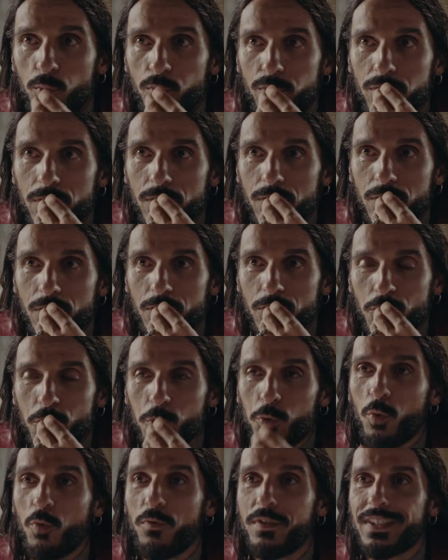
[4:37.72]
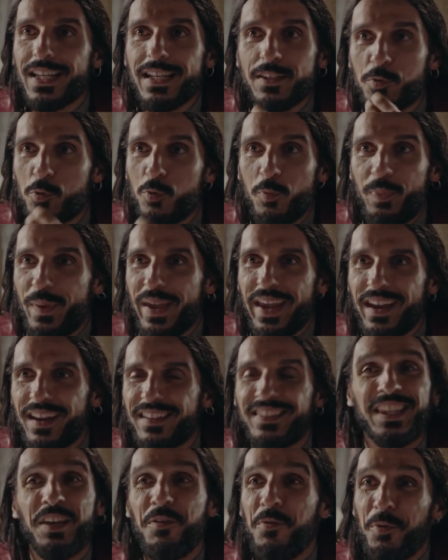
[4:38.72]
goûtes, tu trouves ça
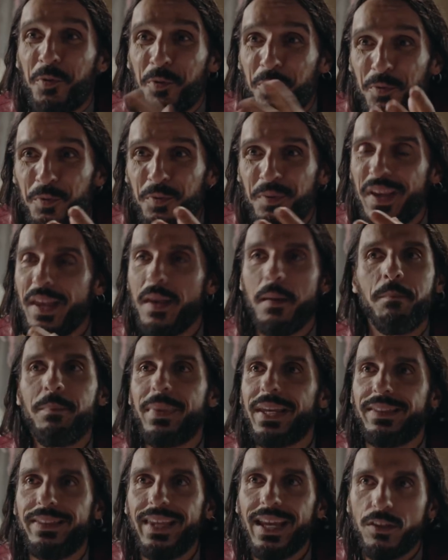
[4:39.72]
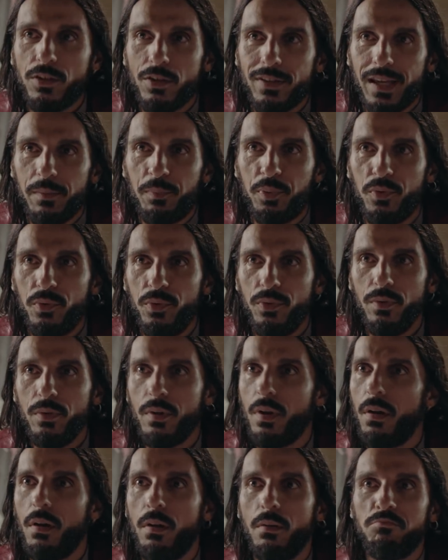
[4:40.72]
super, t'es heureux. Mais dès que t'en as plus,
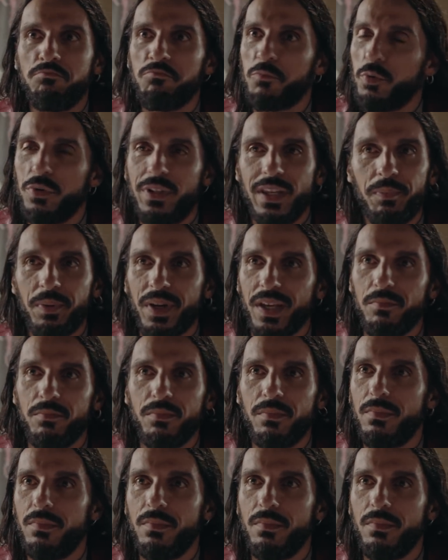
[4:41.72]
tu déprimes,